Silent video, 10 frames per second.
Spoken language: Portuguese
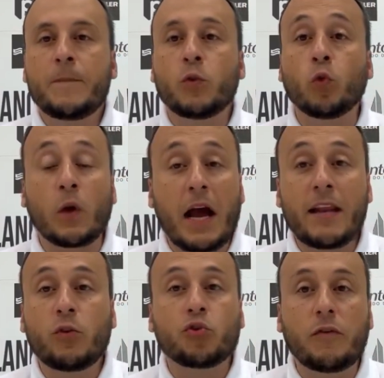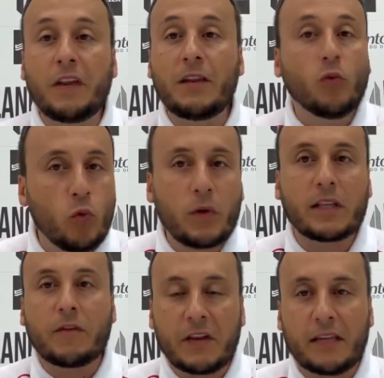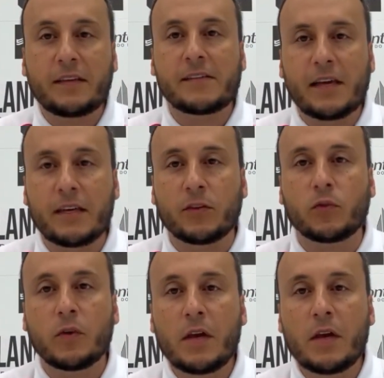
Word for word: de um lugar que o Joinville nunca deveria ter saído,